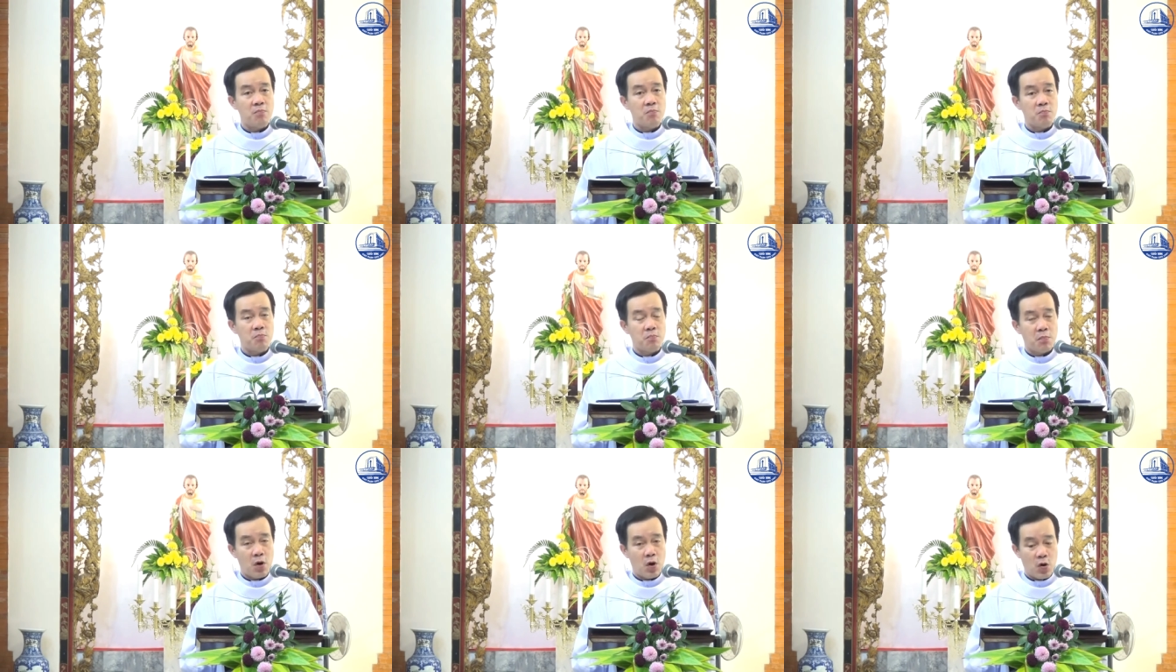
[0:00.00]

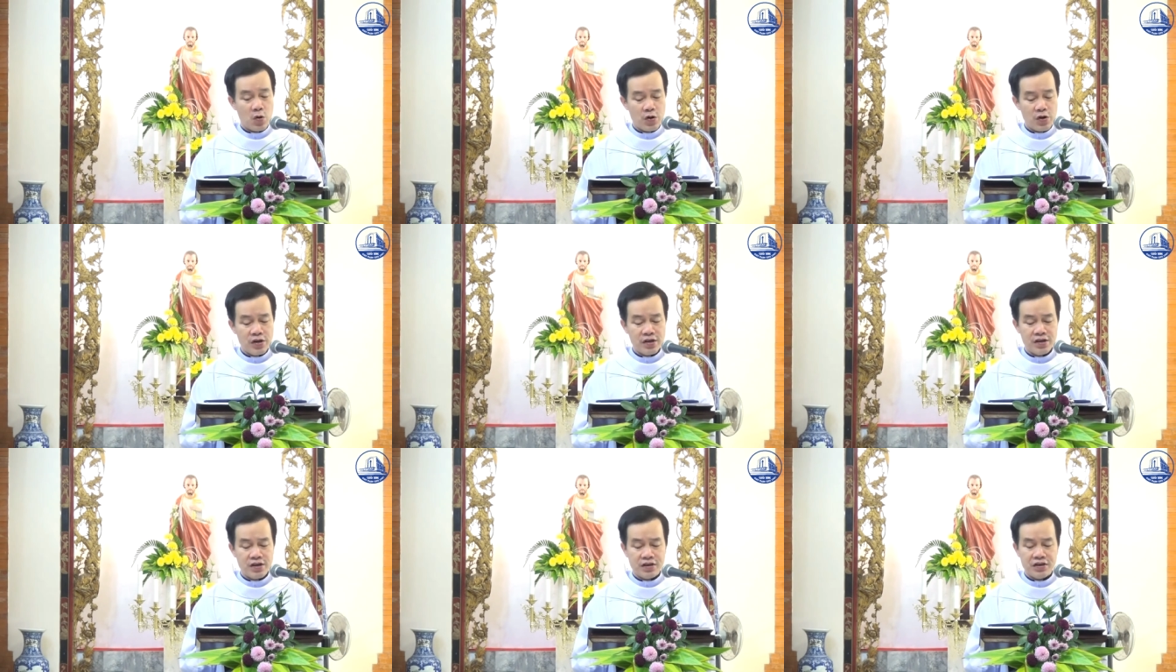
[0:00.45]
mỗi
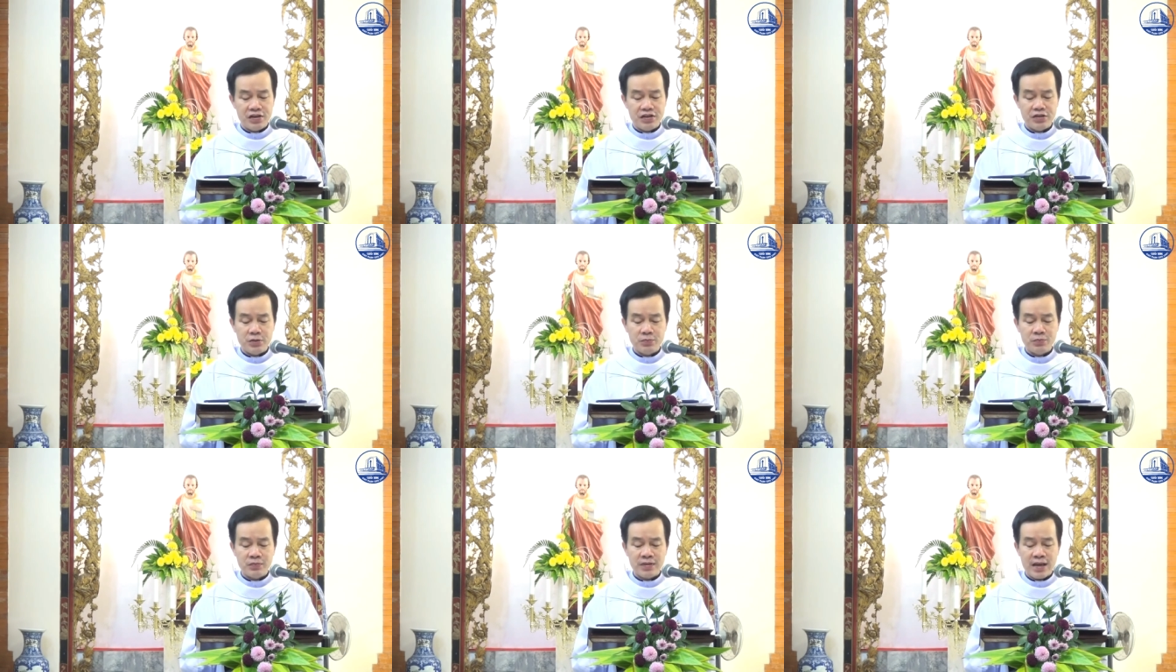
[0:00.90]
người
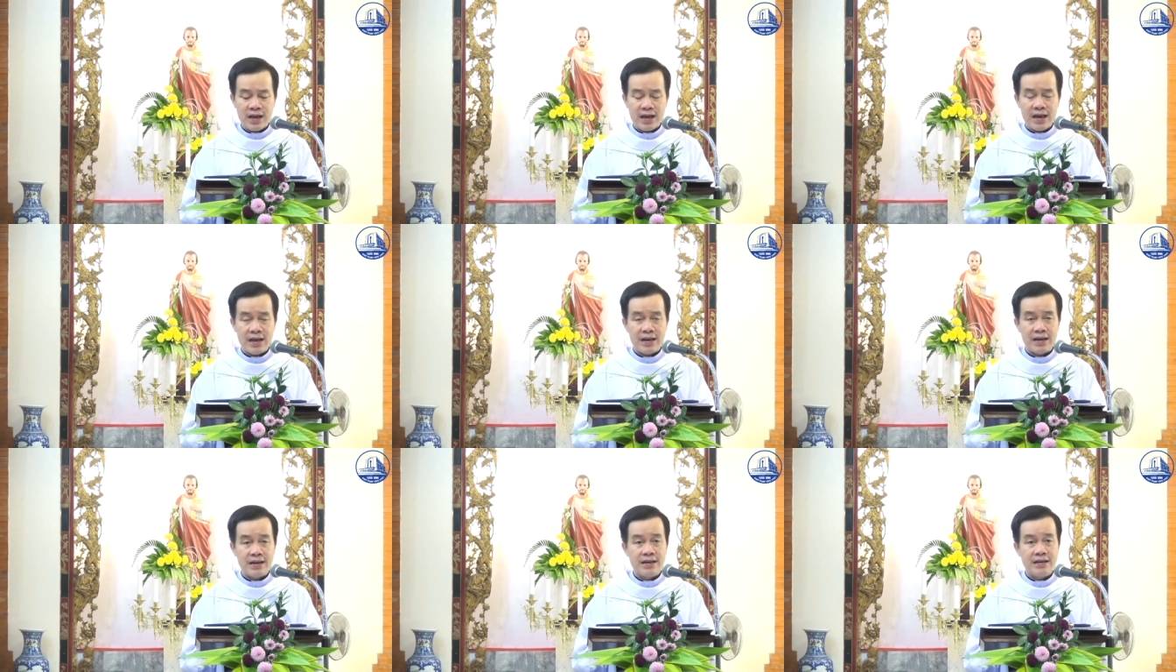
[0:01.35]
chúng
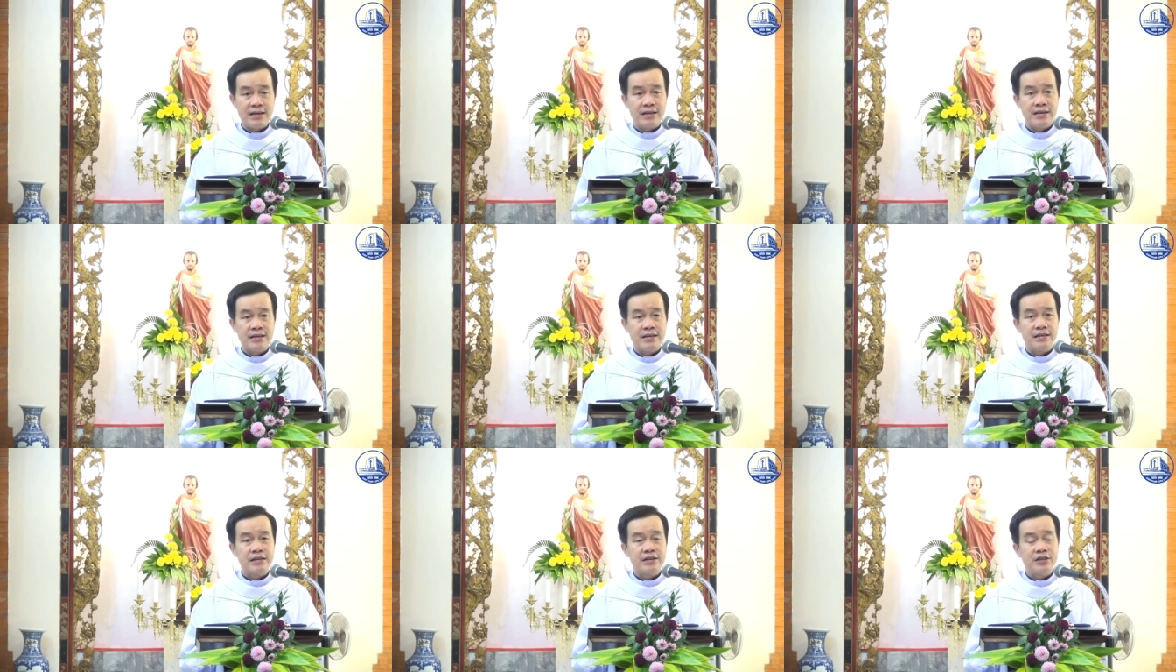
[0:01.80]
ta
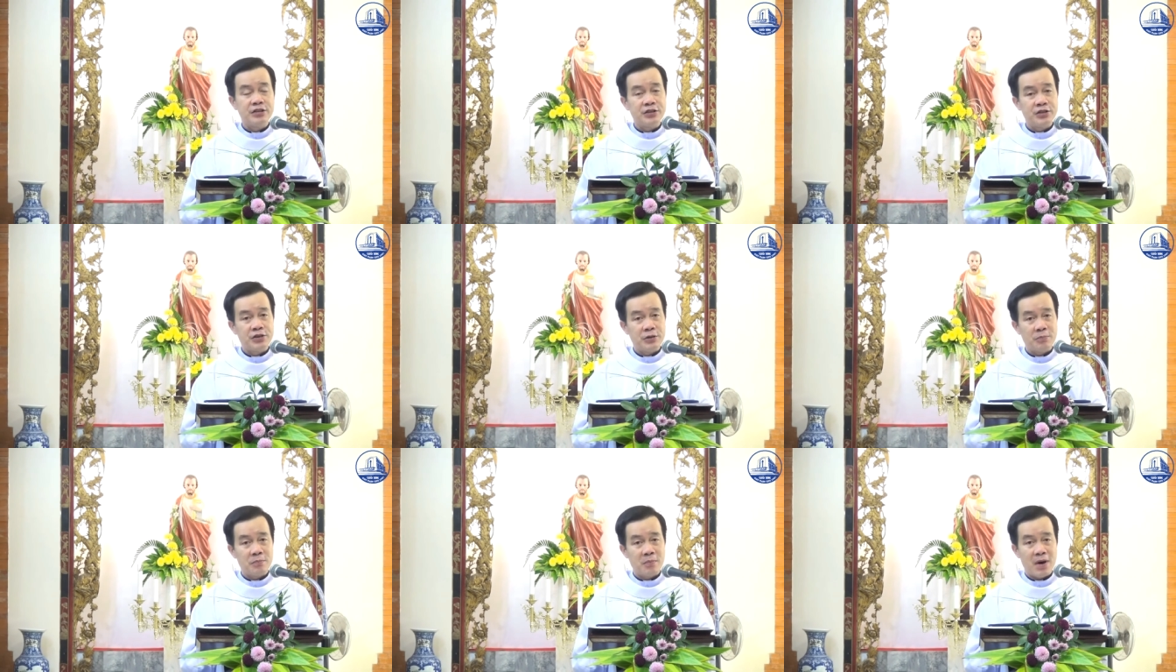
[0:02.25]

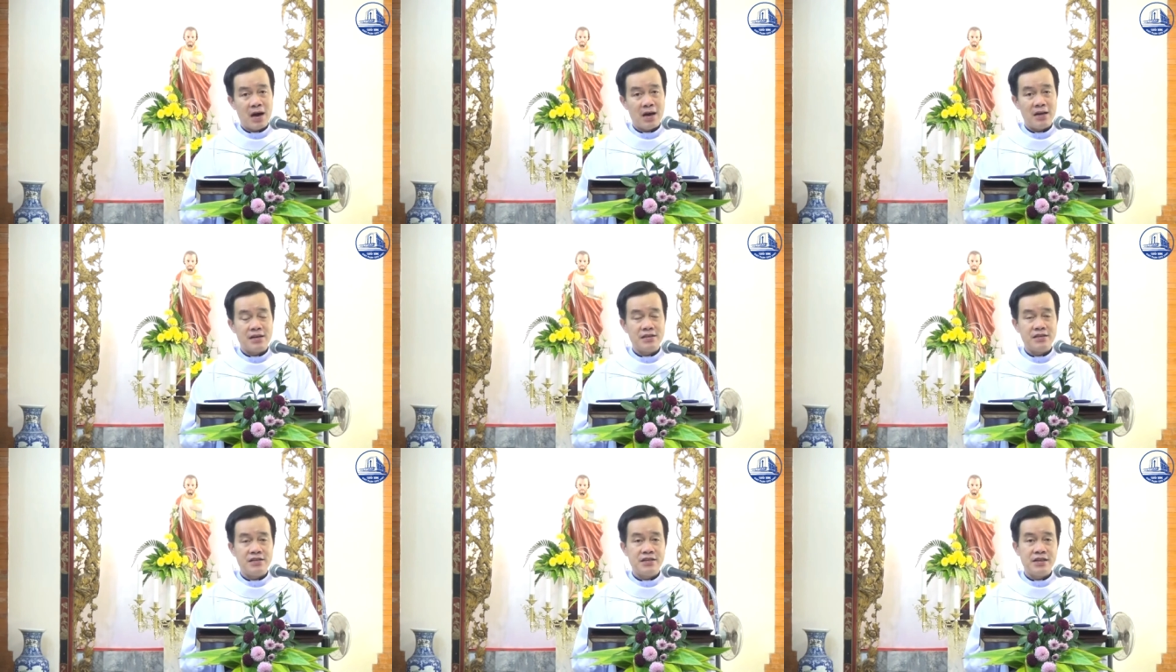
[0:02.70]
thưa ông
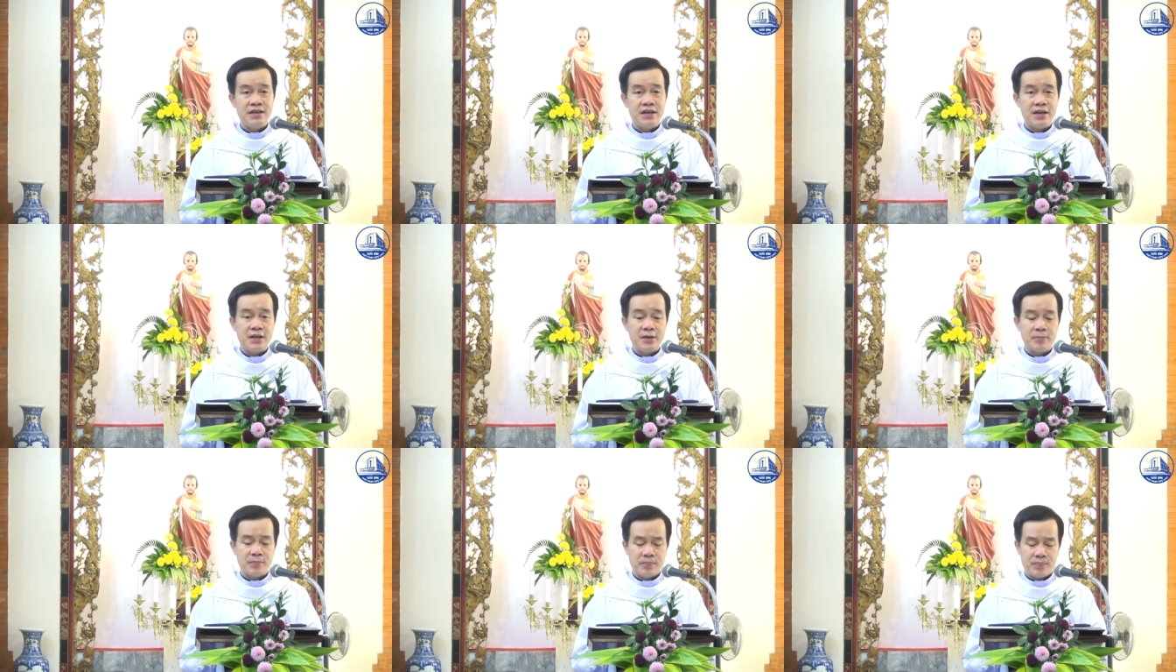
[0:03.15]
bạn chị
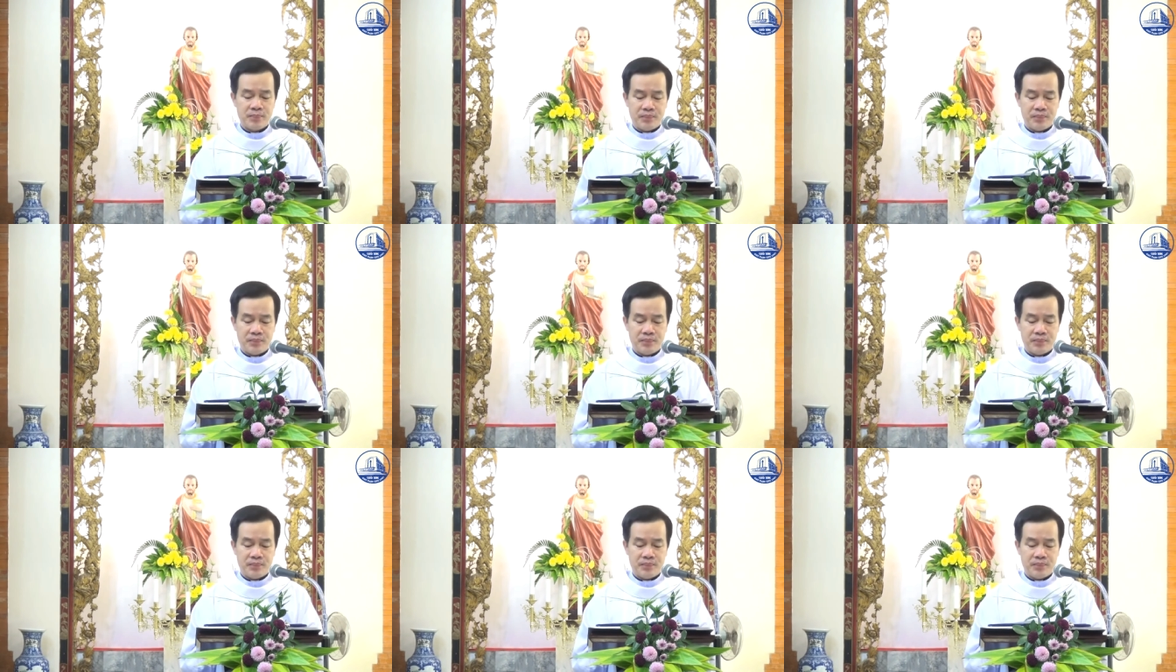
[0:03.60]
em